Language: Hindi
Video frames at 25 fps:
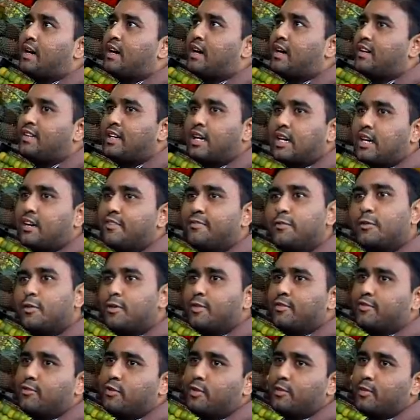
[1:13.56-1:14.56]
पर यहाँ का
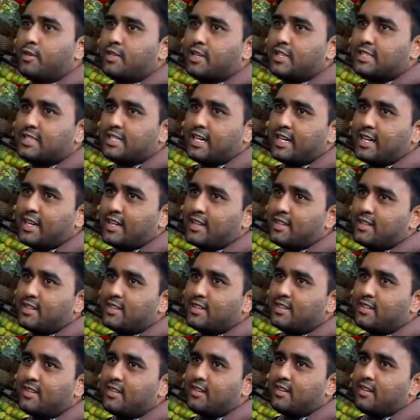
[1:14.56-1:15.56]
फूड फूड बहुत अच्छा
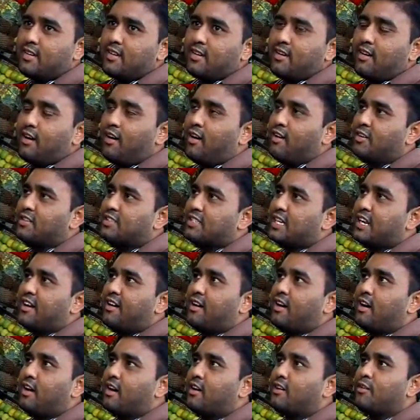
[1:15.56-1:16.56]
है और, और
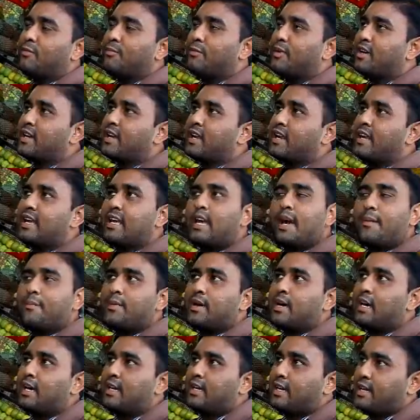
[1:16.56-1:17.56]
सला घूमने के लिए यहाँ
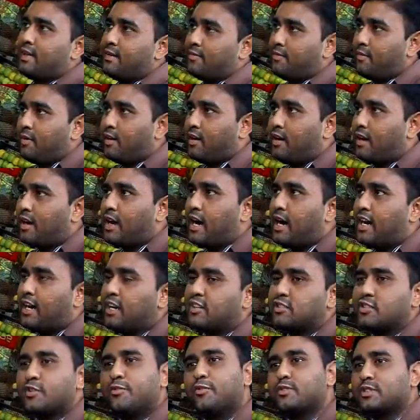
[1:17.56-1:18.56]
पे ये गार्डन
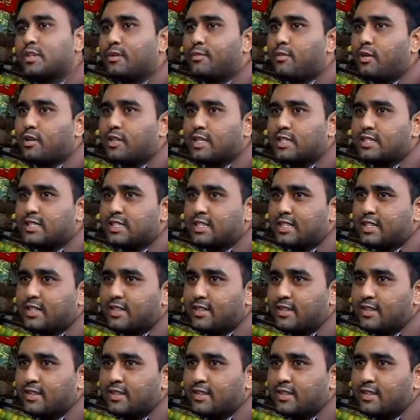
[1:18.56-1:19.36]
हाँ, सब वो सब बहुत अच्छे हैं